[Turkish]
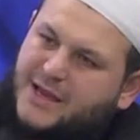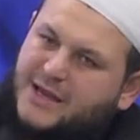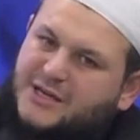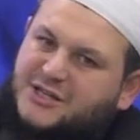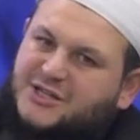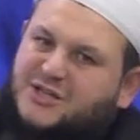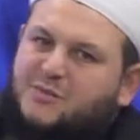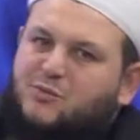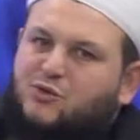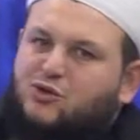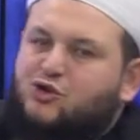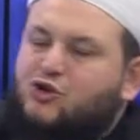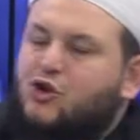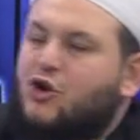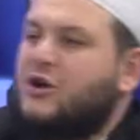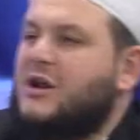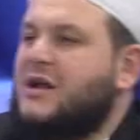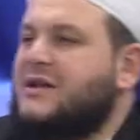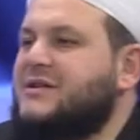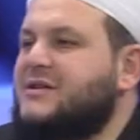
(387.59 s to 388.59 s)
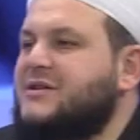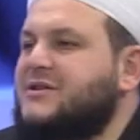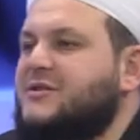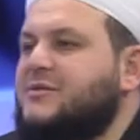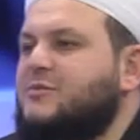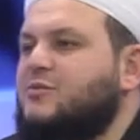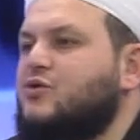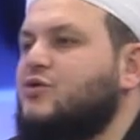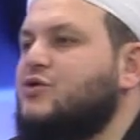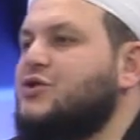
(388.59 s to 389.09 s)
işte bu
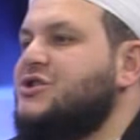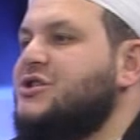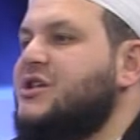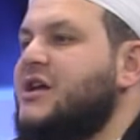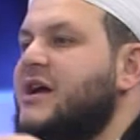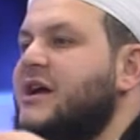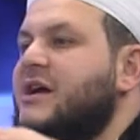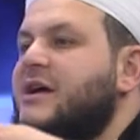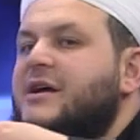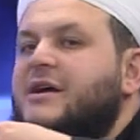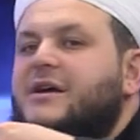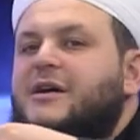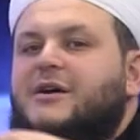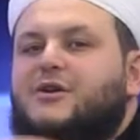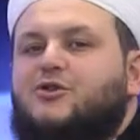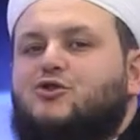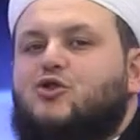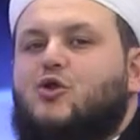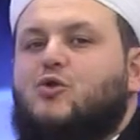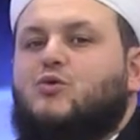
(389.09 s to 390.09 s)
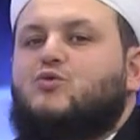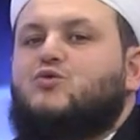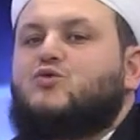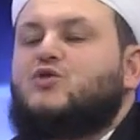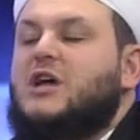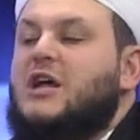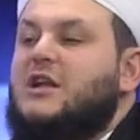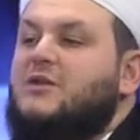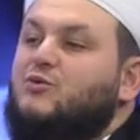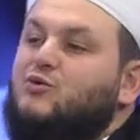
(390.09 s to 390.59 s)
şöyledir, bu işte çok
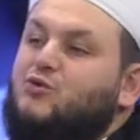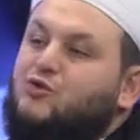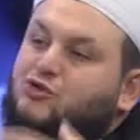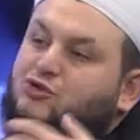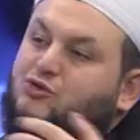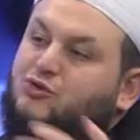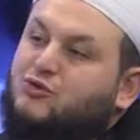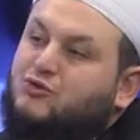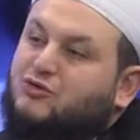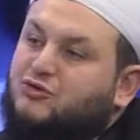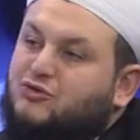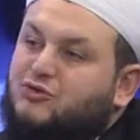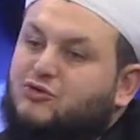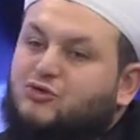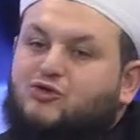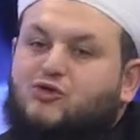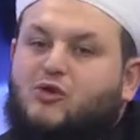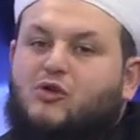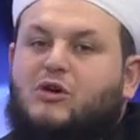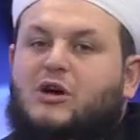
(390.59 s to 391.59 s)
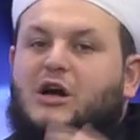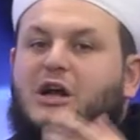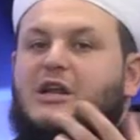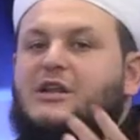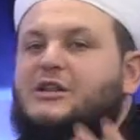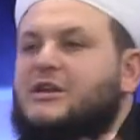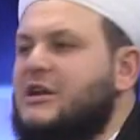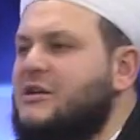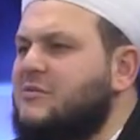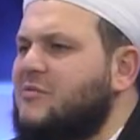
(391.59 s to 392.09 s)
güzel uyuşturucudur, çok
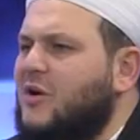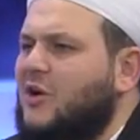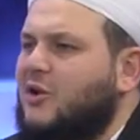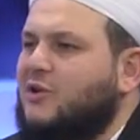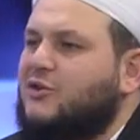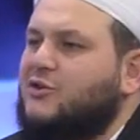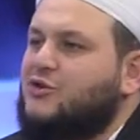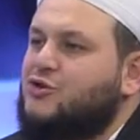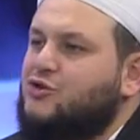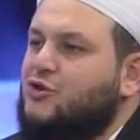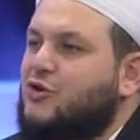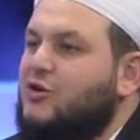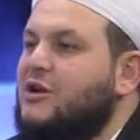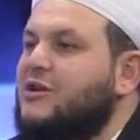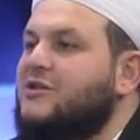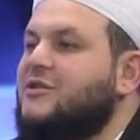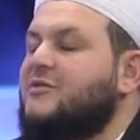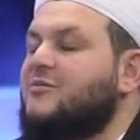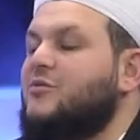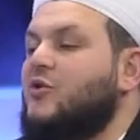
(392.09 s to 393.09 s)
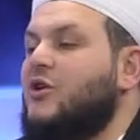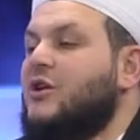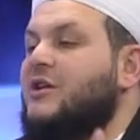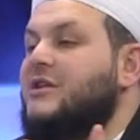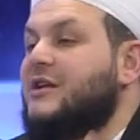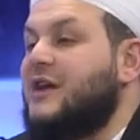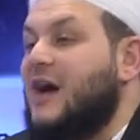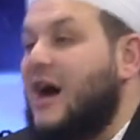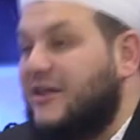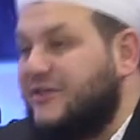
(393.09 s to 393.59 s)
kaliteli maldır, şöyledir,
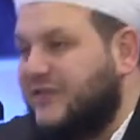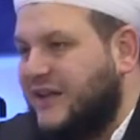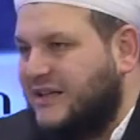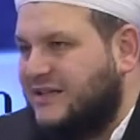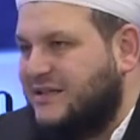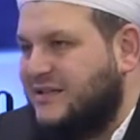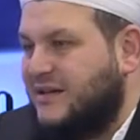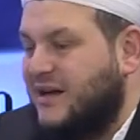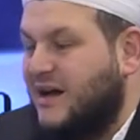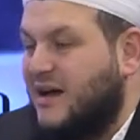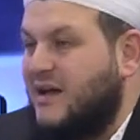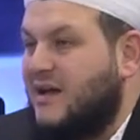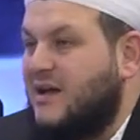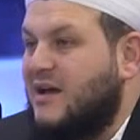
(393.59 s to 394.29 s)
böyledir anlatsa